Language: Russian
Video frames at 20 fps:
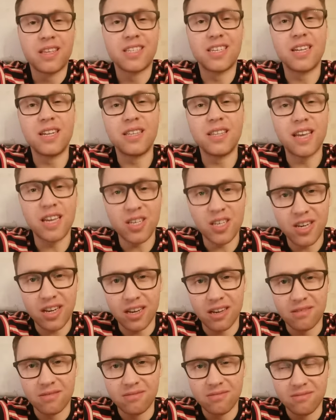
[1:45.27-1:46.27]

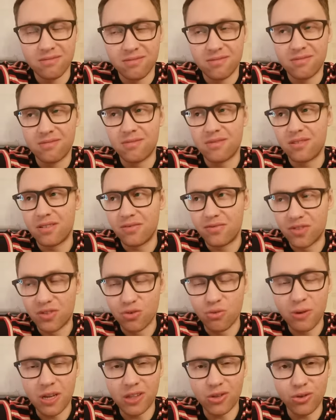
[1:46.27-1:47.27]
Следачка в
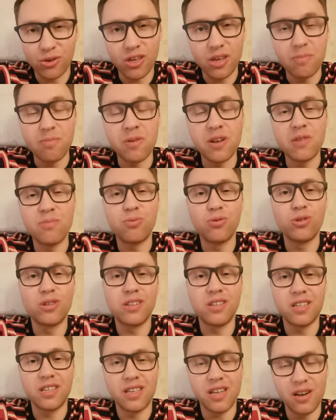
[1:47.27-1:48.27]
суматохе
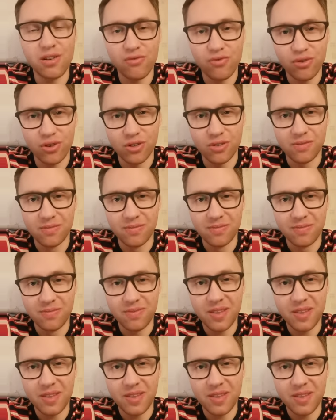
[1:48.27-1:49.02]
перепутала телефон.